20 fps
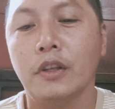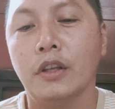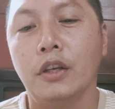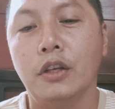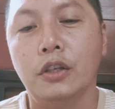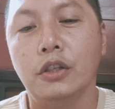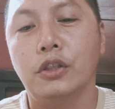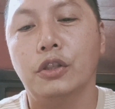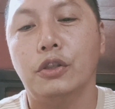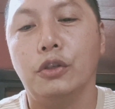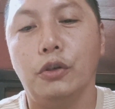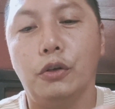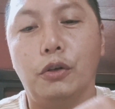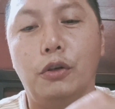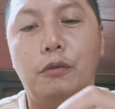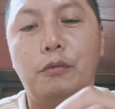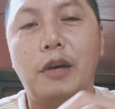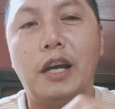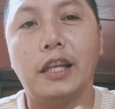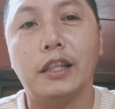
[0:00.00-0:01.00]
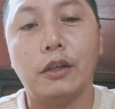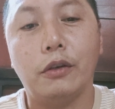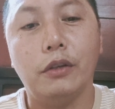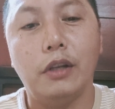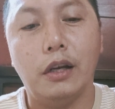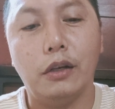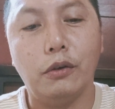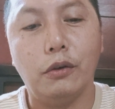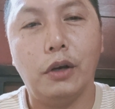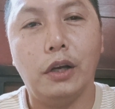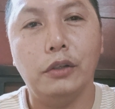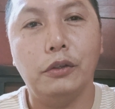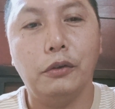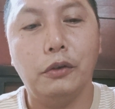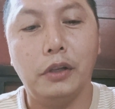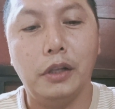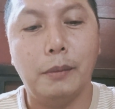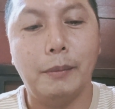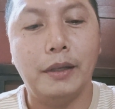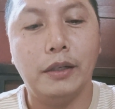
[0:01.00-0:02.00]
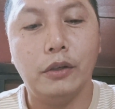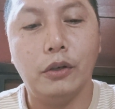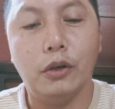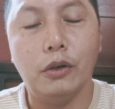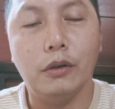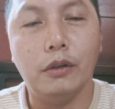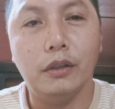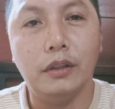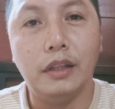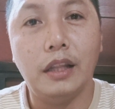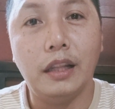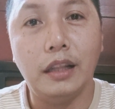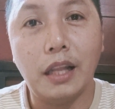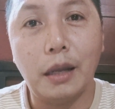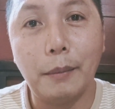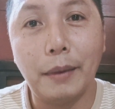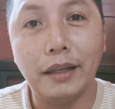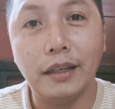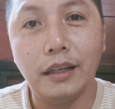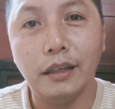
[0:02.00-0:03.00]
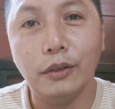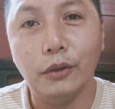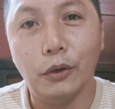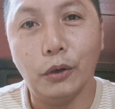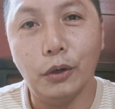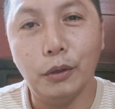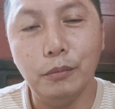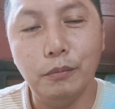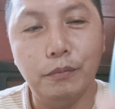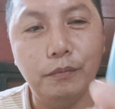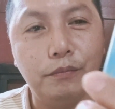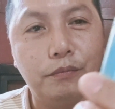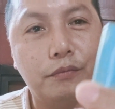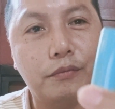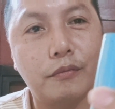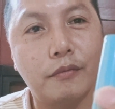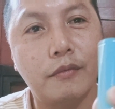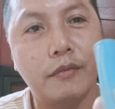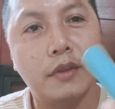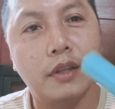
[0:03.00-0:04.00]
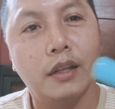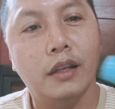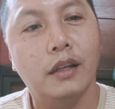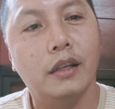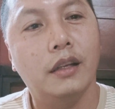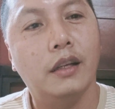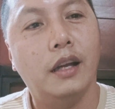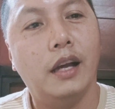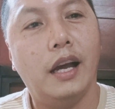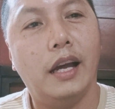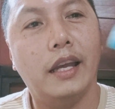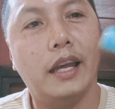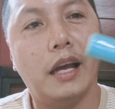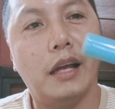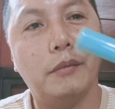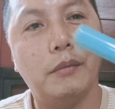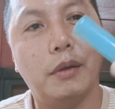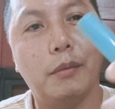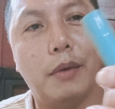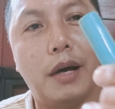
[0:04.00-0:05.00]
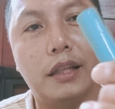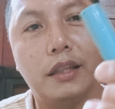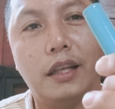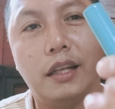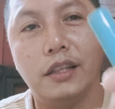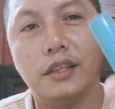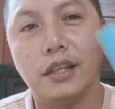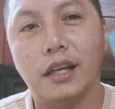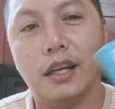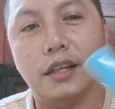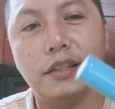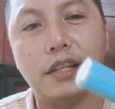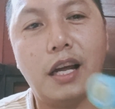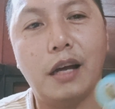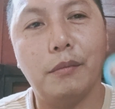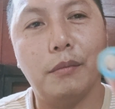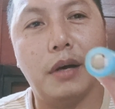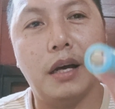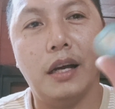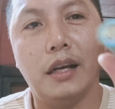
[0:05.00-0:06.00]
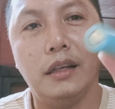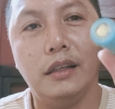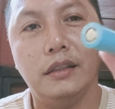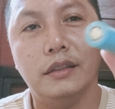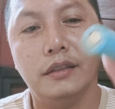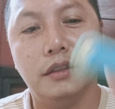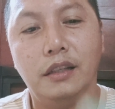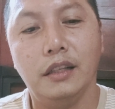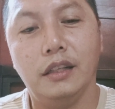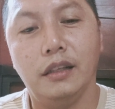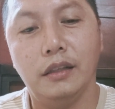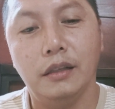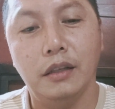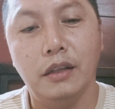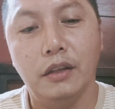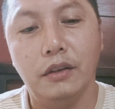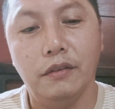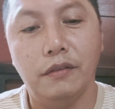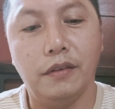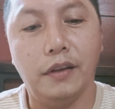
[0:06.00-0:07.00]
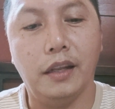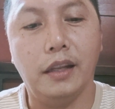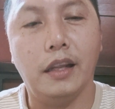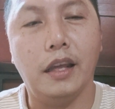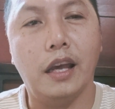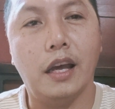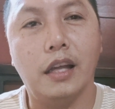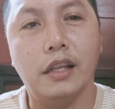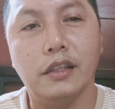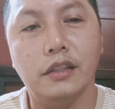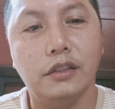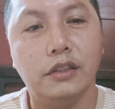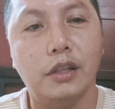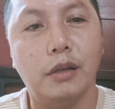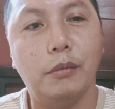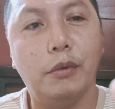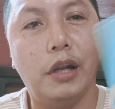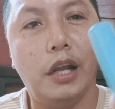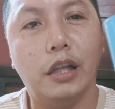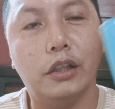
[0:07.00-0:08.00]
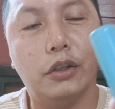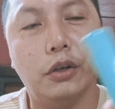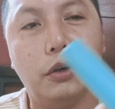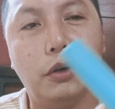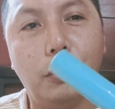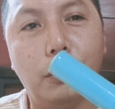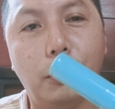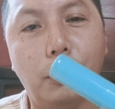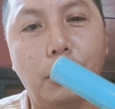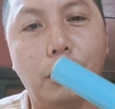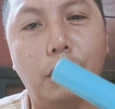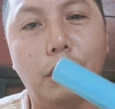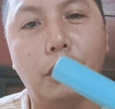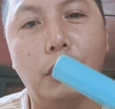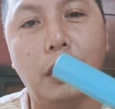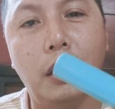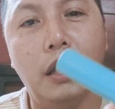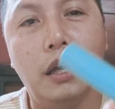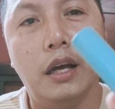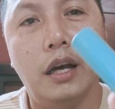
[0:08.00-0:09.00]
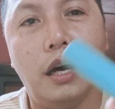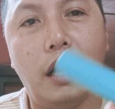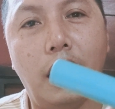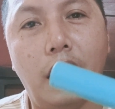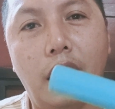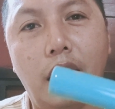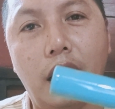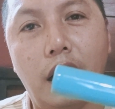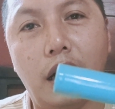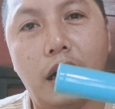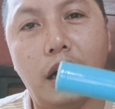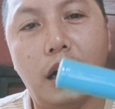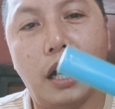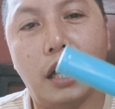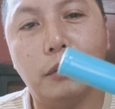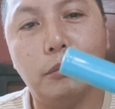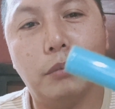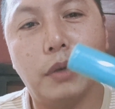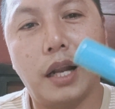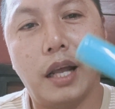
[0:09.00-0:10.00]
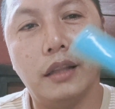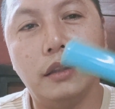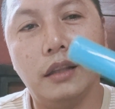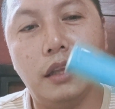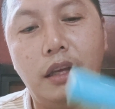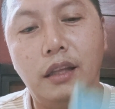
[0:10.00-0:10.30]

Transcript: So, pakita ko lang kung anong laman, o, laman ng loob. Ayan, may battery siyang kasama. Free na yan. Siyempre, ito uh, unbranded.